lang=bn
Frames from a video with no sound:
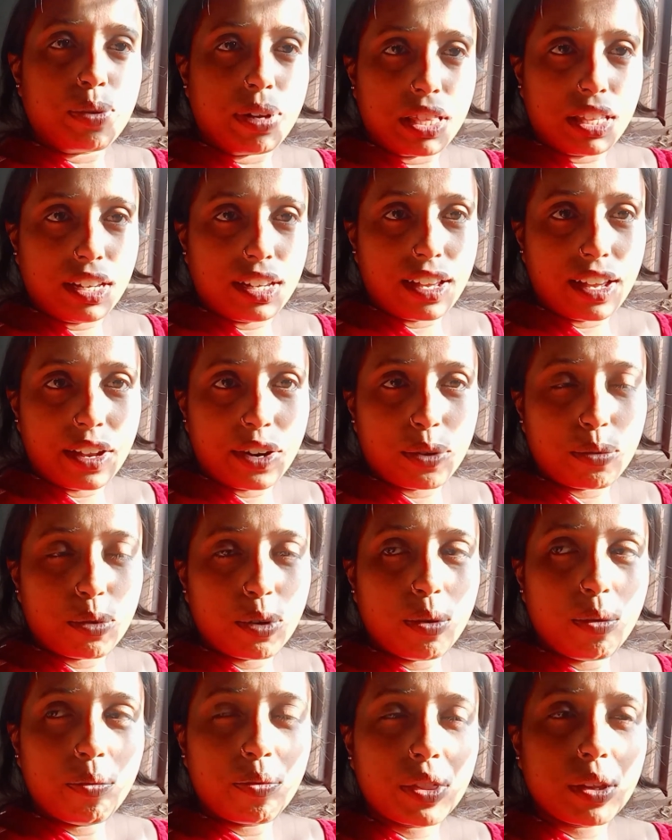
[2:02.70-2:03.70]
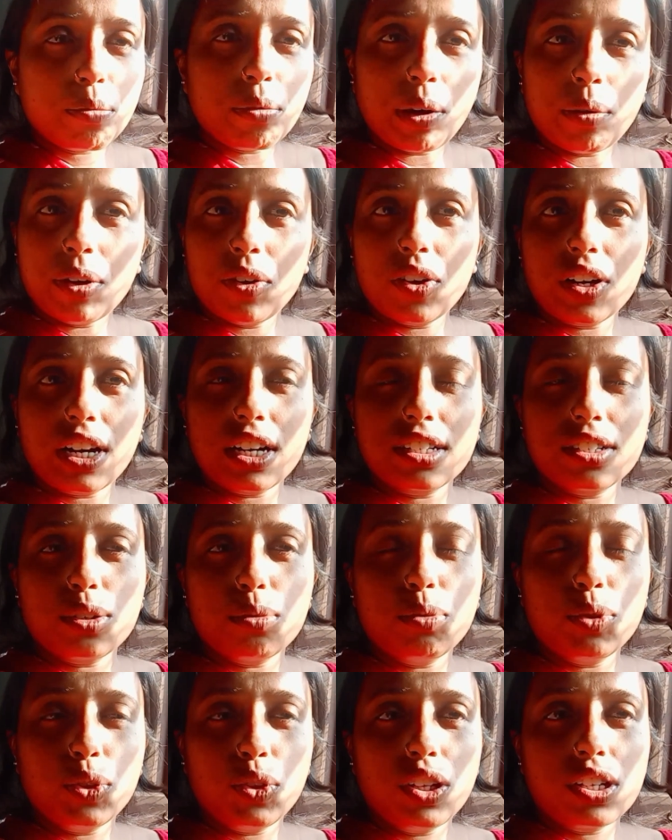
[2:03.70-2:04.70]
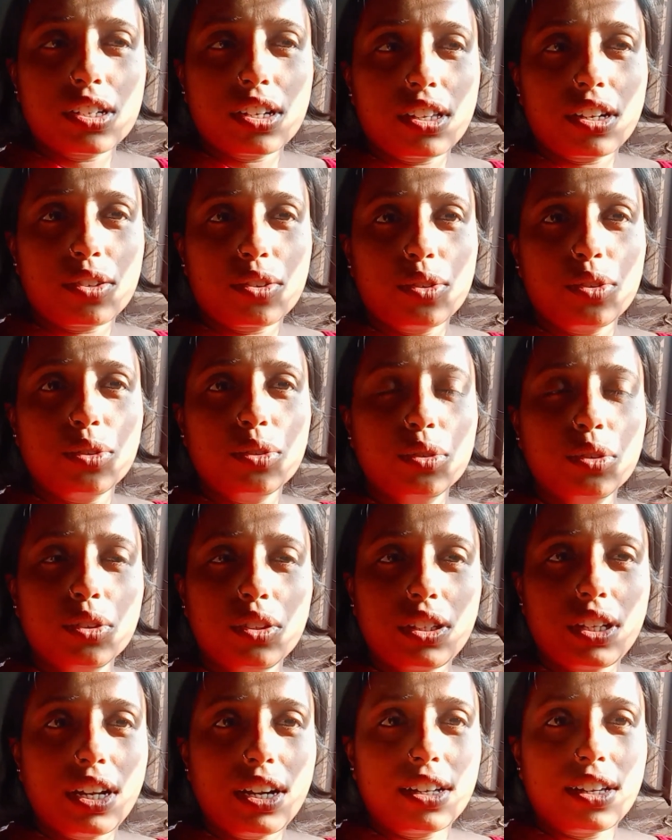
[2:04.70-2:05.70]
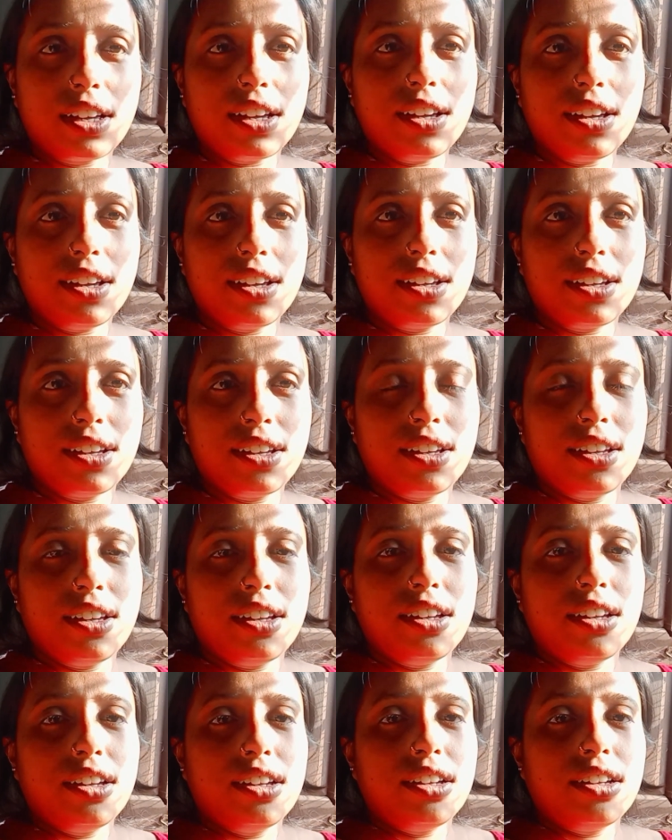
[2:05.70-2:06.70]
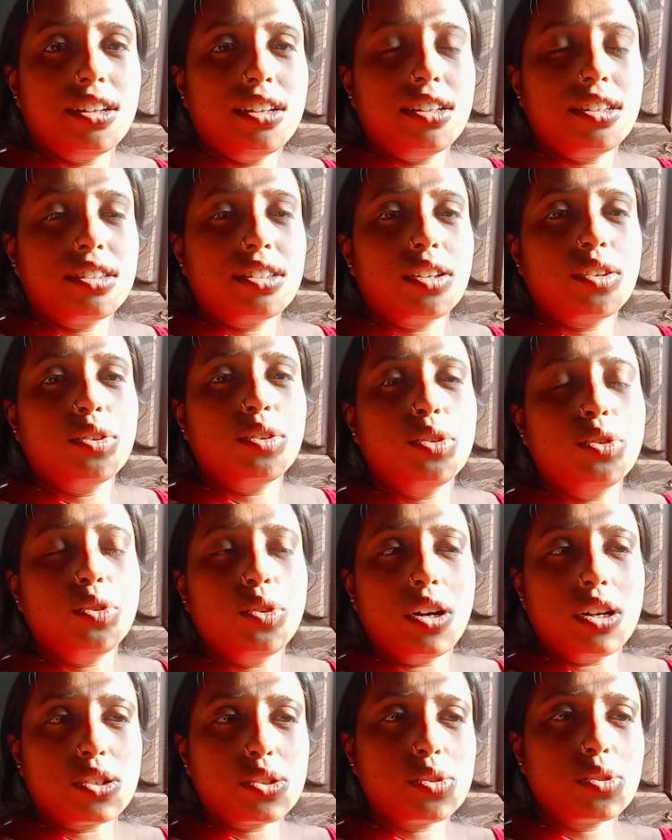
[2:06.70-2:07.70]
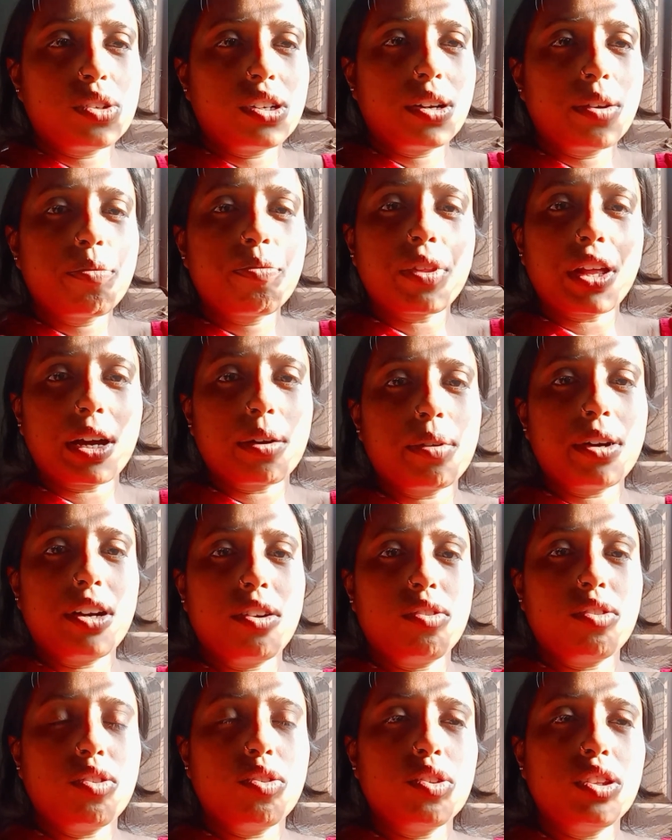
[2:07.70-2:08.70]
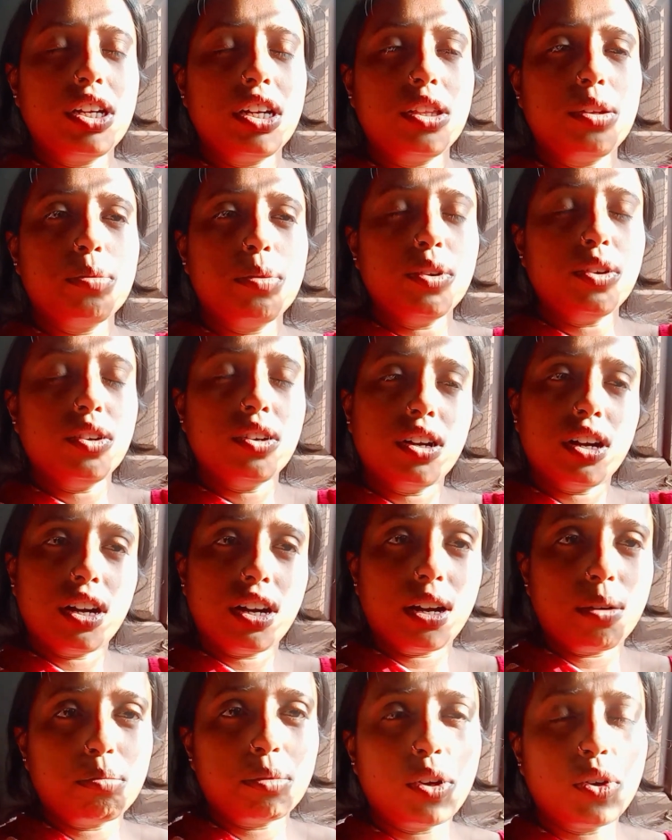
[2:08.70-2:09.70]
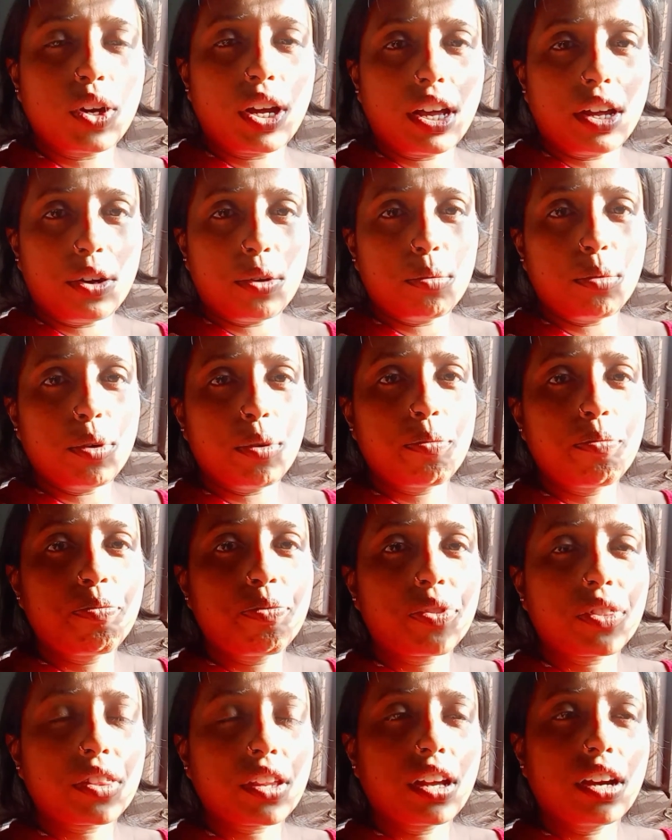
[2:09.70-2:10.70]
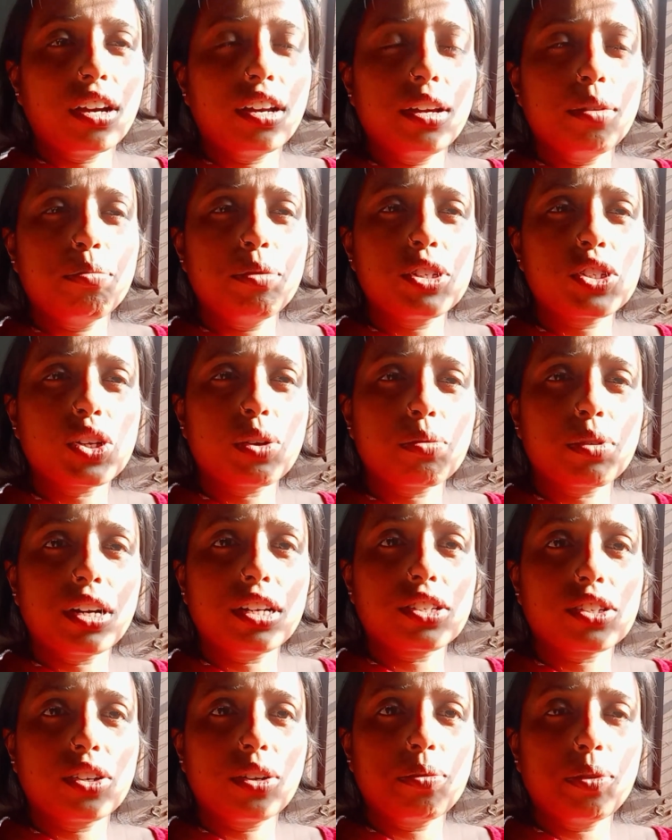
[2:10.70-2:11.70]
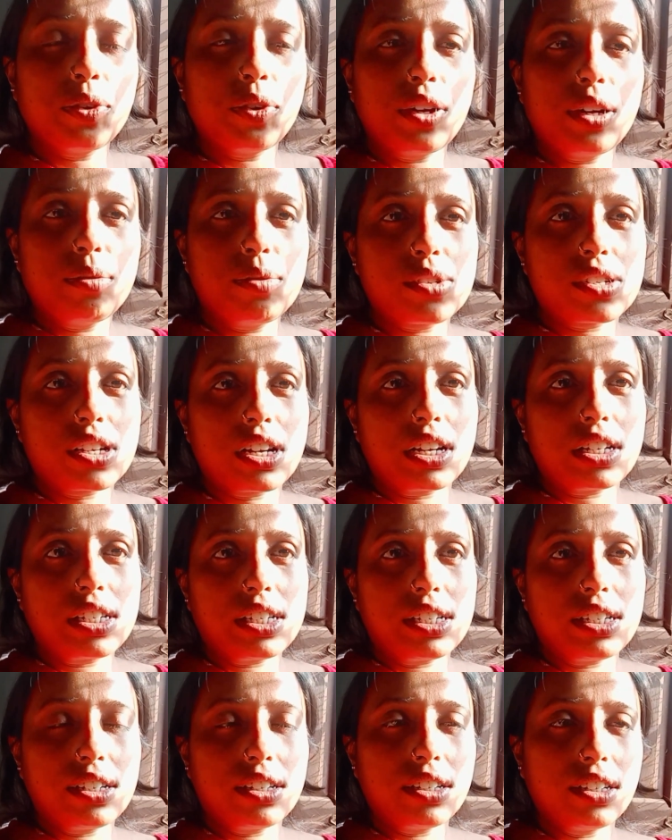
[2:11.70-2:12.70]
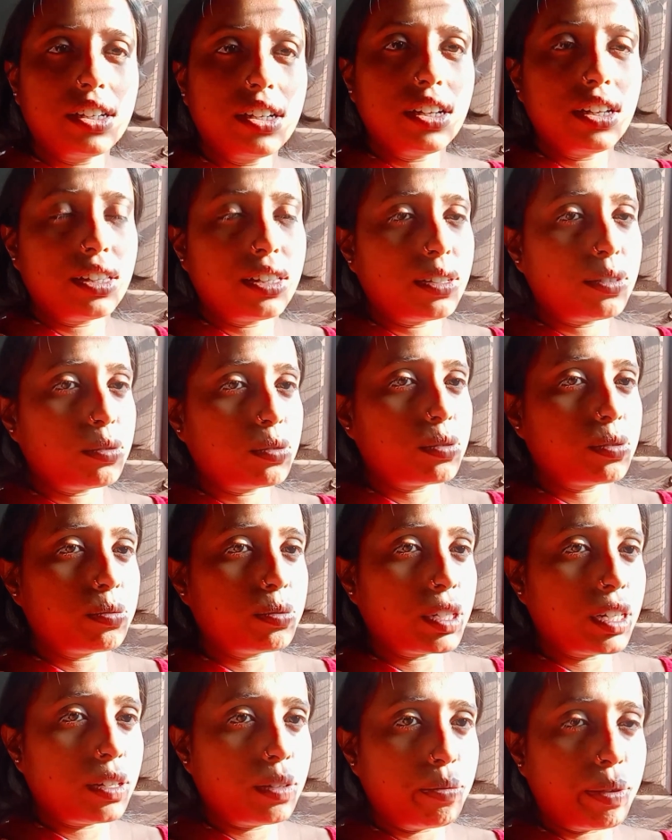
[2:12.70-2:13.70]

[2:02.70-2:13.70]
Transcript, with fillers: খেয়ে নেবো বাবাও গেছে ওর বন্ধুদের সাথে একটু ঘুরতে আর কি তো ও আসুক একবারে ওকেও দিয়ে দেবো আর আমরাও খেয়ে নেবো আর এমনি সব কাজকর্ম হয়ে বসে আছি মানে বেলা